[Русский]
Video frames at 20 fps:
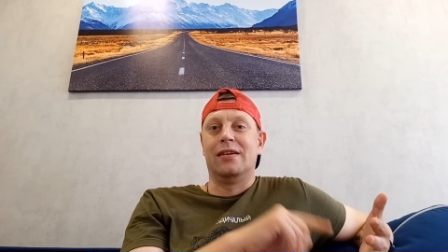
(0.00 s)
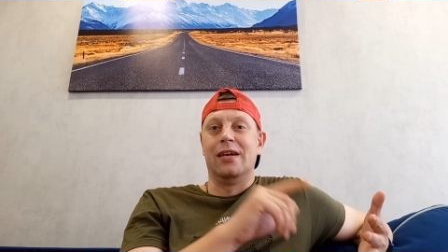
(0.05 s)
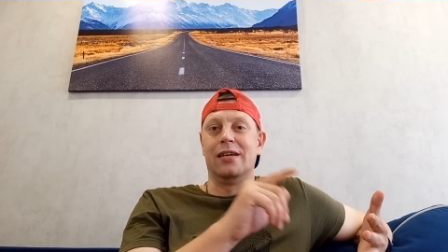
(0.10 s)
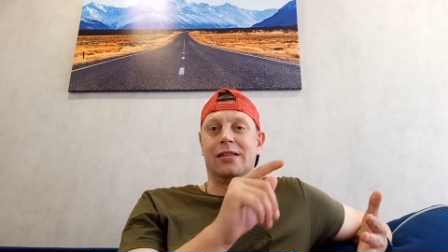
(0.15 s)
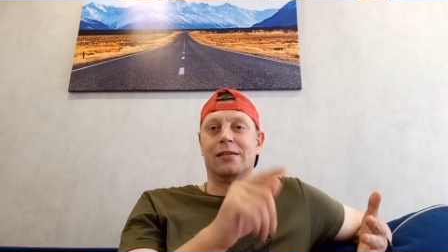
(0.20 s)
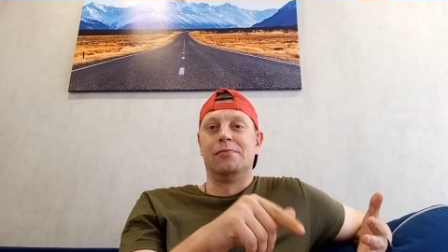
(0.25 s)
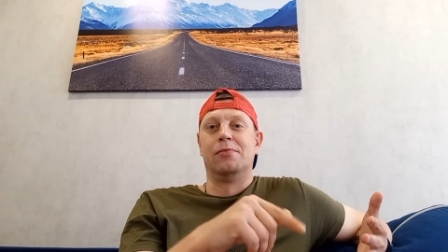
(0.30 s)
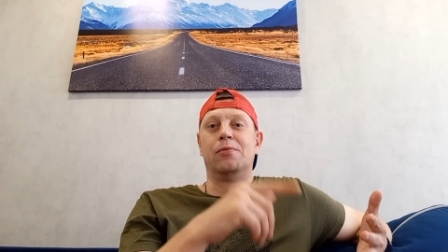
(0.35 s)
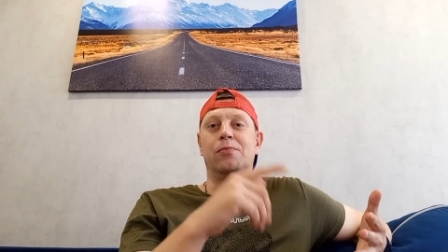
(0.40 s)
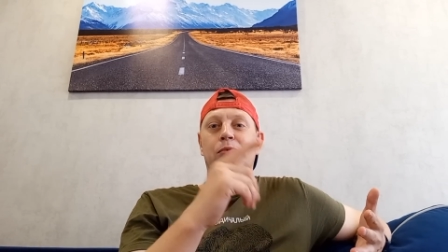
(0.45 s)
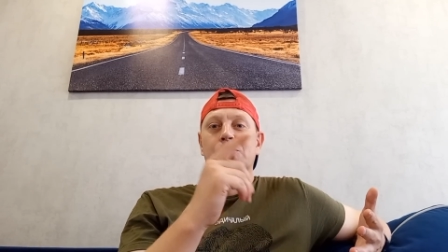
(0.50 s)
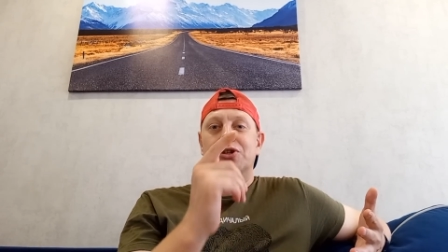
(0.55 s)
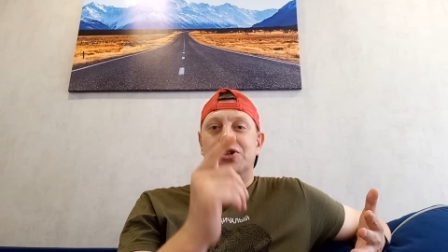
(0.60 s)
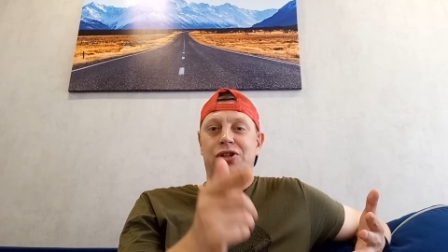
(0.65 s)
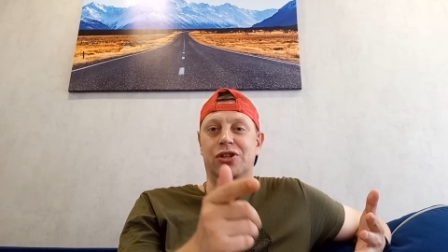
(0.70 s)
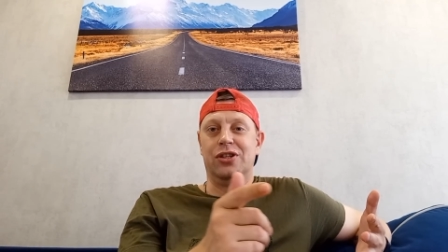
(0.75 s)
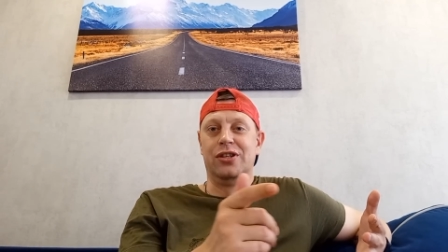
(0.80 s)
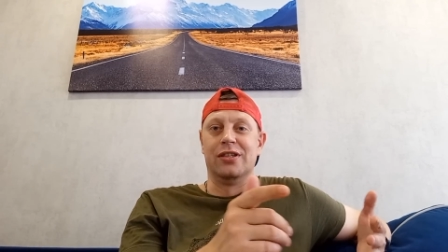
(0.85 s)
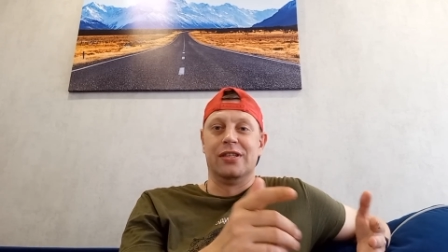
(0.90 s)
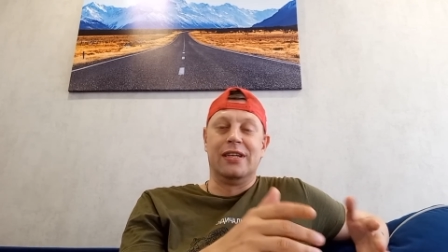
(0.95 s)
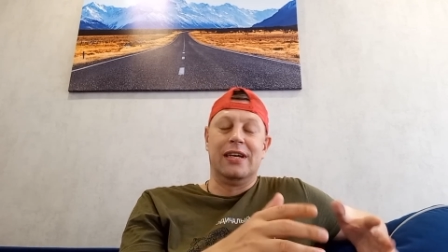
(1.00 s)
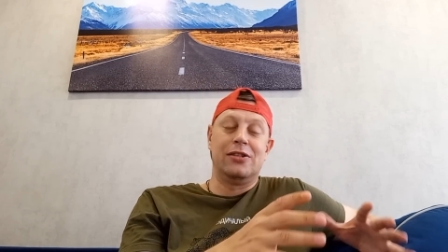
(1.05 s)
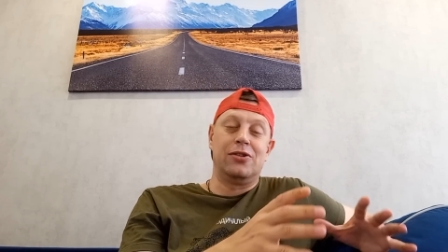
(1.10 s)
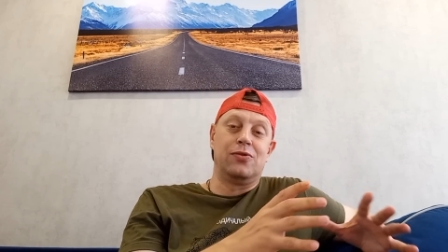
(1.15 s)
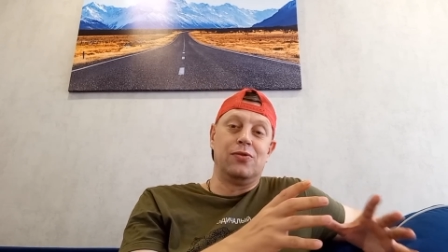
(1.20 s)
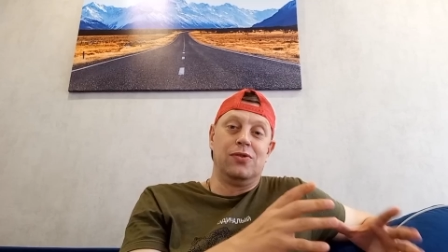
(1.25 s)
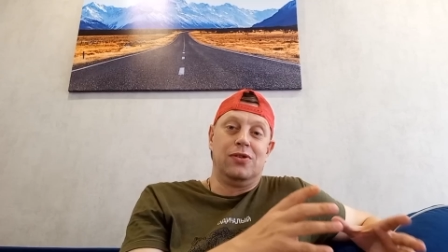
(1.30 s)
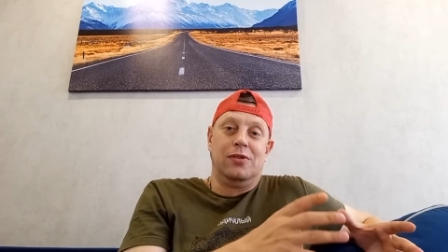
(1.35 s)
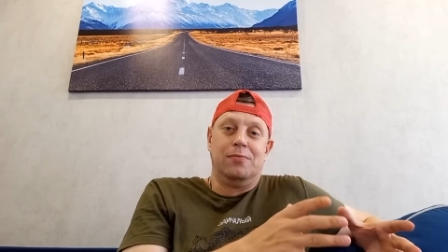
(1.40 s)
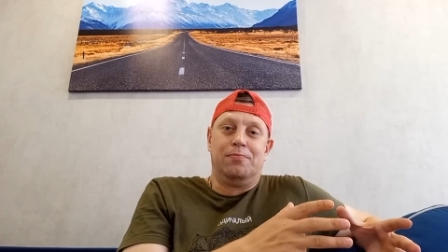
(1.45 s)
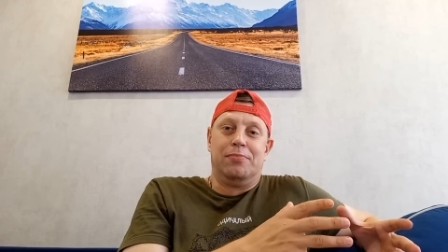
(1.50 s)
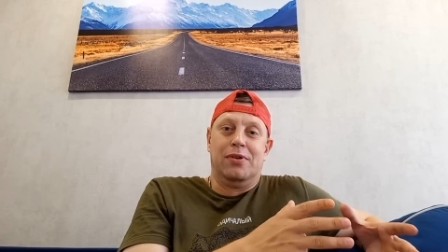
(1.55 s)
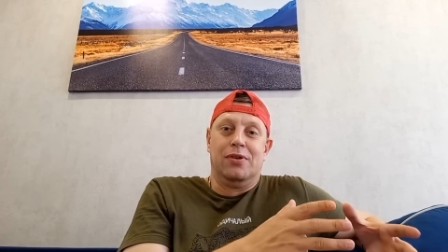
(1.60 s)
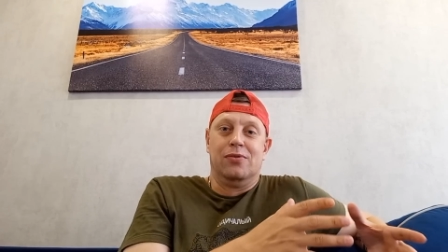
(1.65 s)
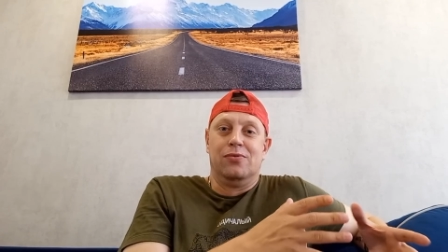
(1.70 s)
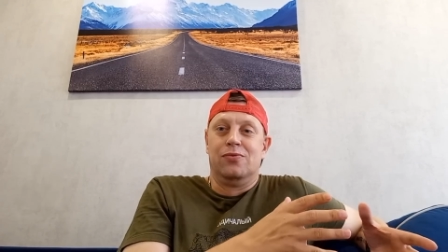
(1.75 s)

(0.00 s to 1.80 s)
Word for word: к этому мужчине, да, что типа,